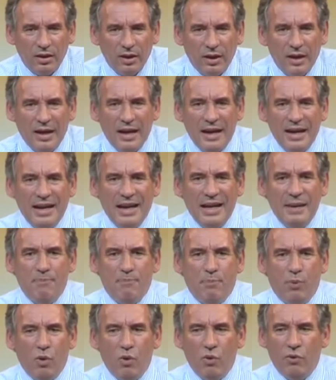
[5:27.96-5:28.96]
Les
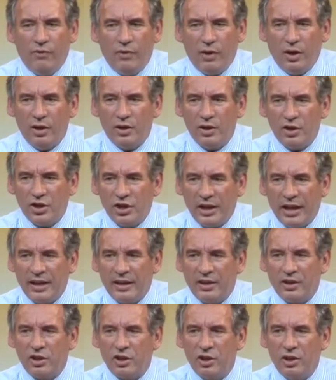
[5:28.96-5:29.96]
pauvres
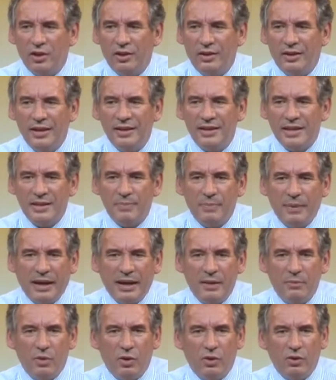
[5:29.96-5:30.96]
cherchent
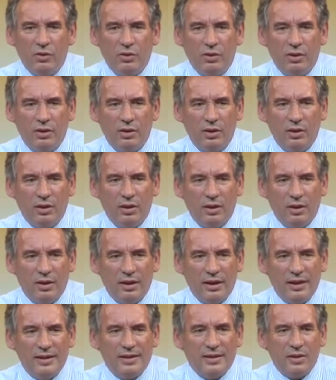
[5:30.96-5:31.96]
désespérément
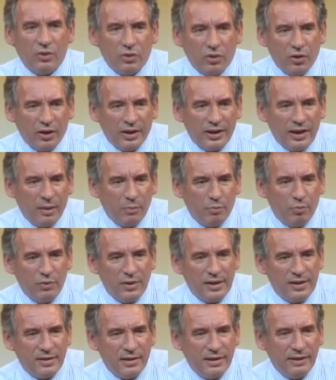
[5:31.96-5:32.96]
et sans que rien
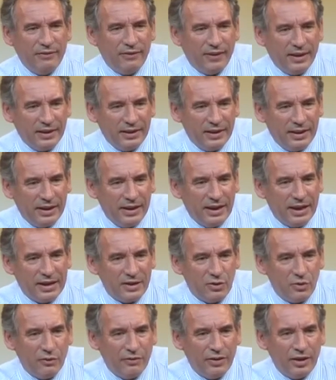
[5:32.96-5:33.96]
puisse les freiner à
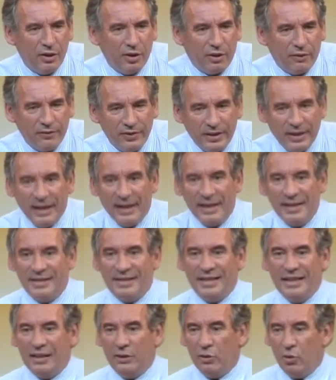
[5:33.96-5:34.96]
sauver leur vie.
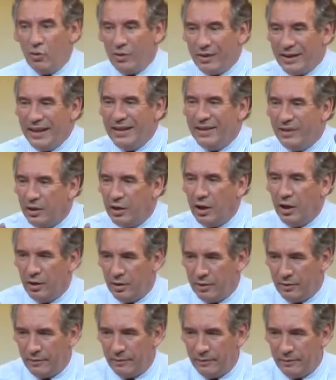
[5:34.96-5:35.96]
Si donc quelqu'un,
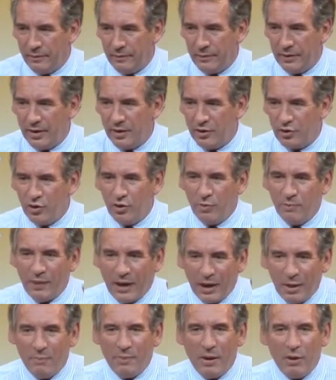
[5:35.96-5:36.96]
je ne
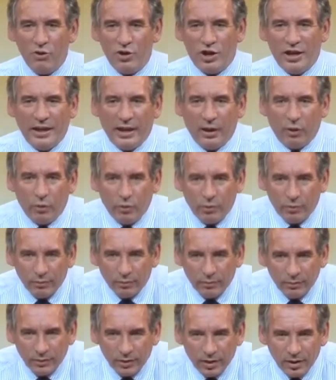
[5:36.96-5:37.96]
parle pas aux généreux,
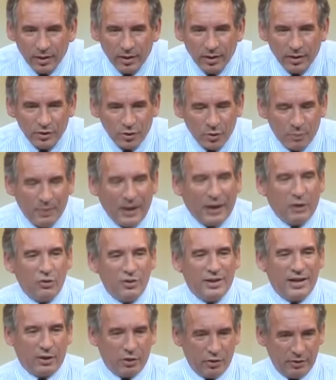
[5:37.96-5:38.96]
je parle aux
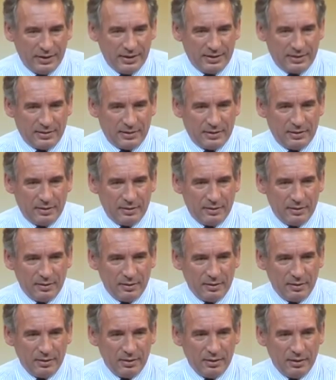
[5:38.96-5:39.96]
égoïstes,
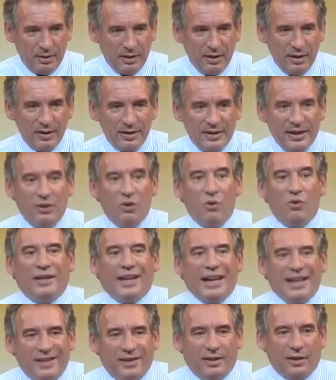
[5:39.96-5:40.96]
si donc
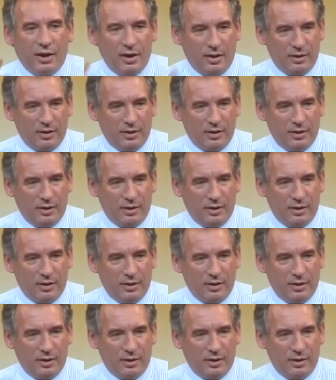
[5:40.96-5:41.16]
quelqu'un